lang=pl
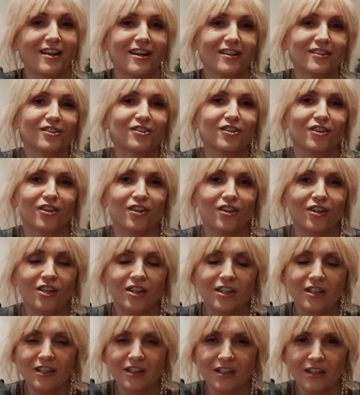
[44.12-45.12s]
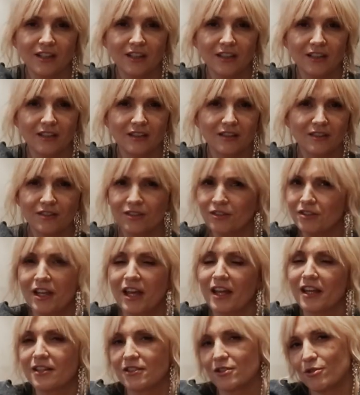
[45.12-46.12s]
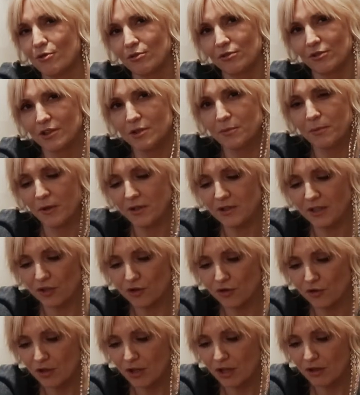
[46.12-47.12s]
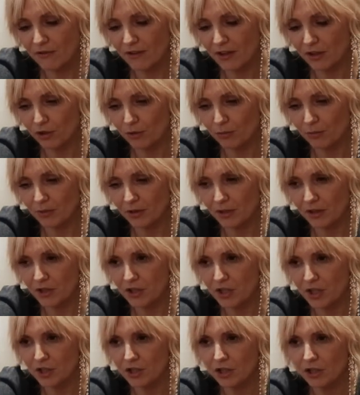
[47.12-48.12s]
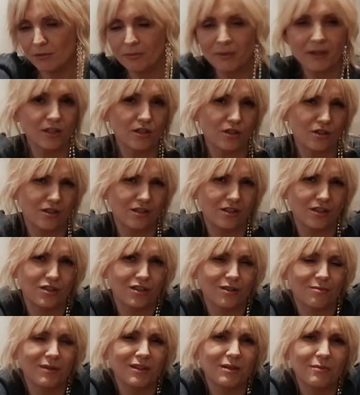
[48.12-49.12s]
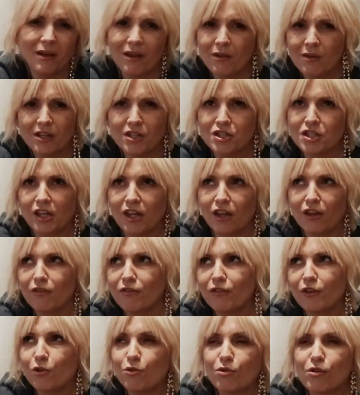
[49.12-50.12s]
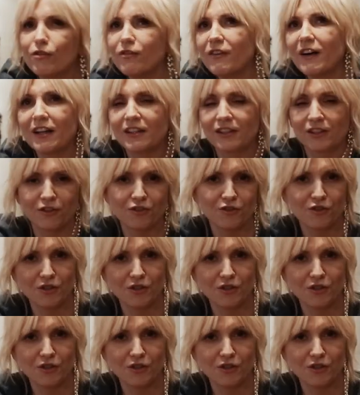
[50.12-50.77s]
lat, to E, to nie jest trudno sprostać oczekiwaniom e, dzieci, tym bardziej, że dzieci chyba nie mają jakichś takich wygórowanych